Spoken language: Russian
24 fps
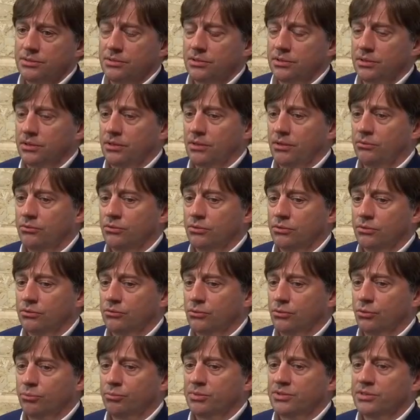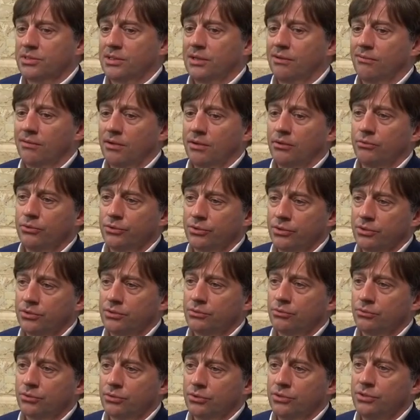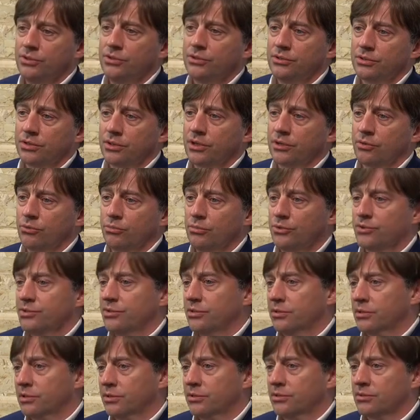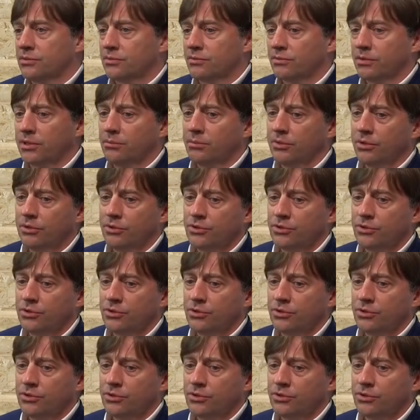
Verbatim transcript: ни от кого, кто поставлял вот эти вот единые коробочные так называемые